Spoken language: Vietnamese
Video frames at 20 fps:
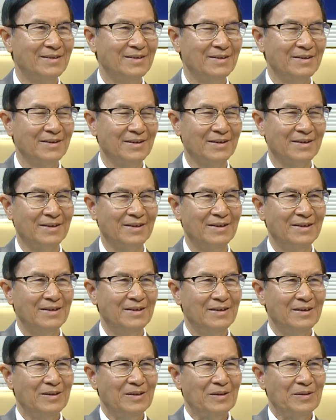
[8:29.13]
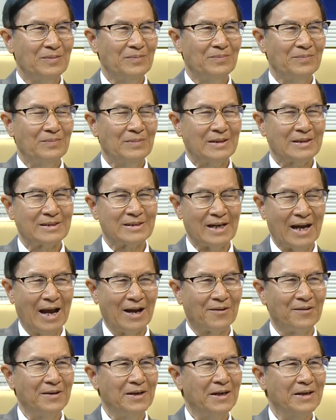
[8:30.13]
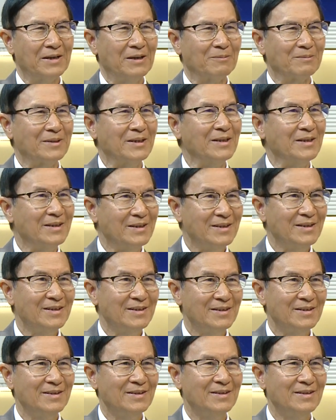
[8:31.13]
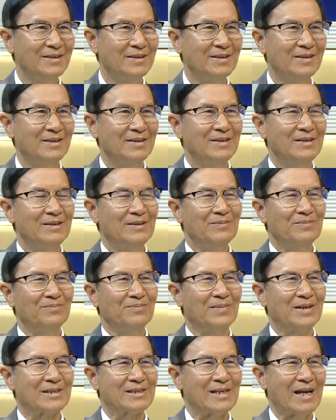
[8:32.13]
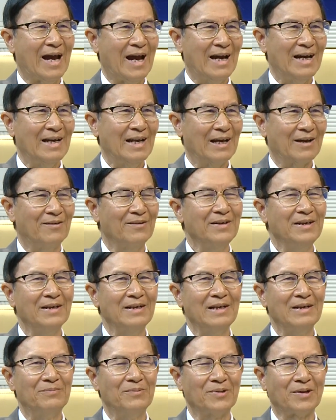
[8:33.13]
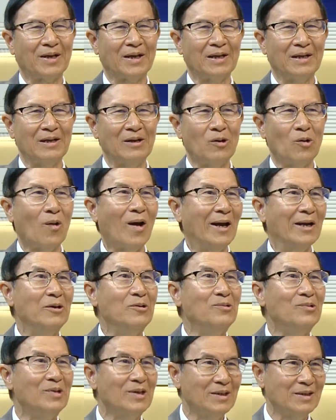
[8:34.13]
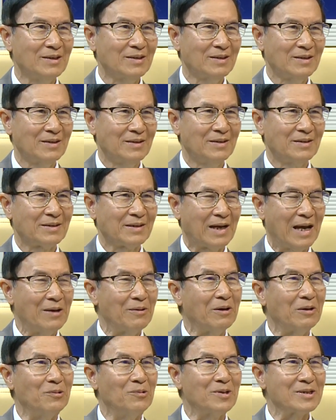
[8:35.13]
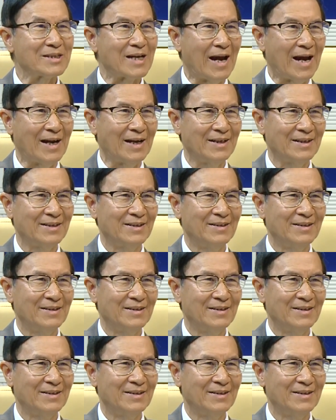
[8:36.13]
à, xạ có nghĩa là động từ mà xạ lại có nghĩa là một cái loại lúa yeah. Dạ. kêu là lúa xạ yeah.